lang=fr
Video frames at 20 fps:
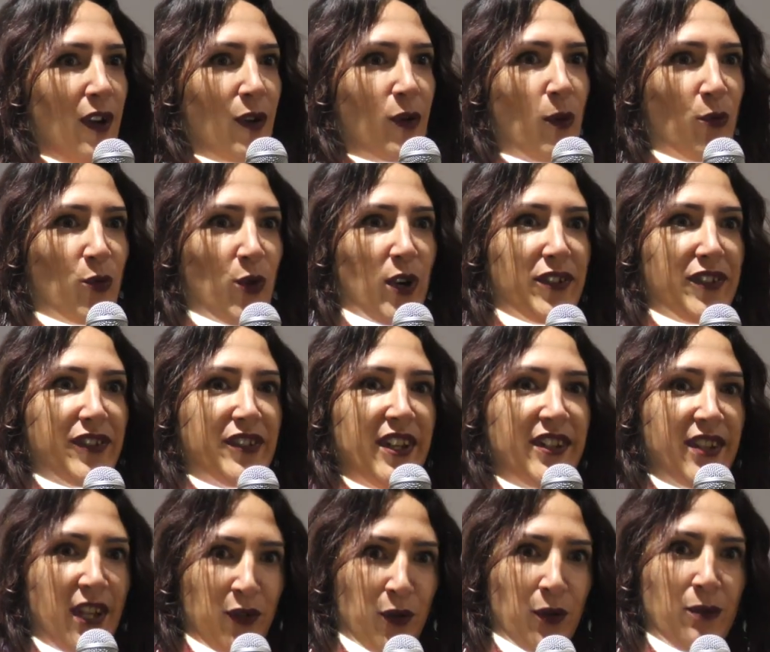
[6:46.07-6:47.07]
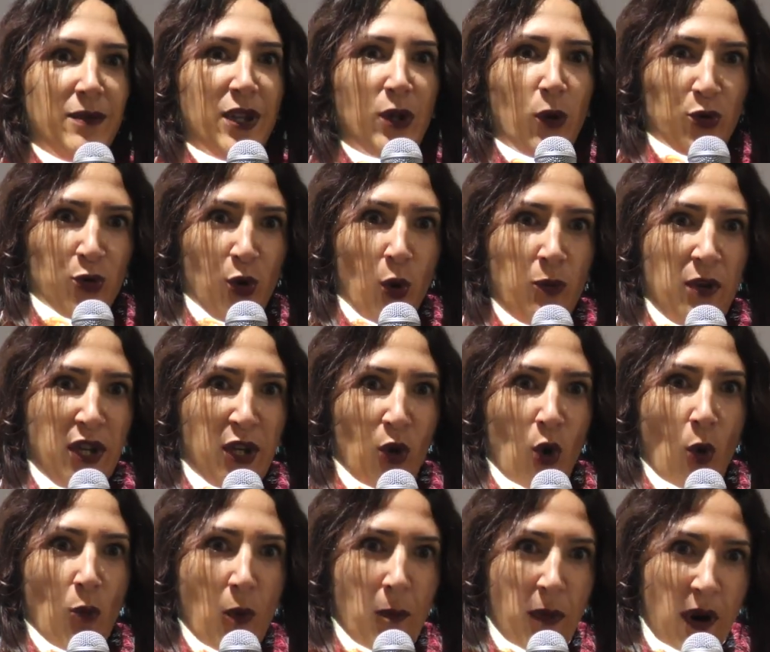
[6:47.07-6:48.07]
comme quoi ces êtres microscopiques que
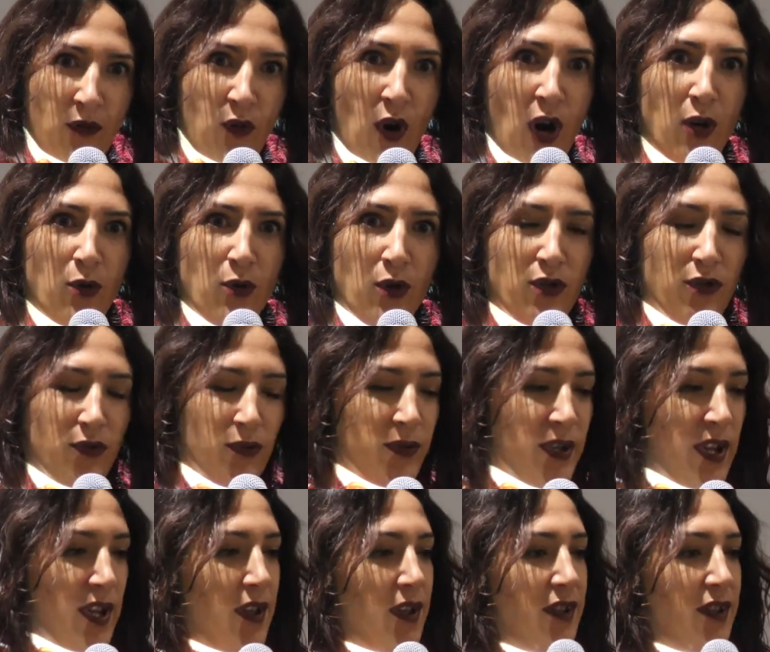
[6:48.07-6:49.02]
l'on ne peut pas voir à l'œil nu,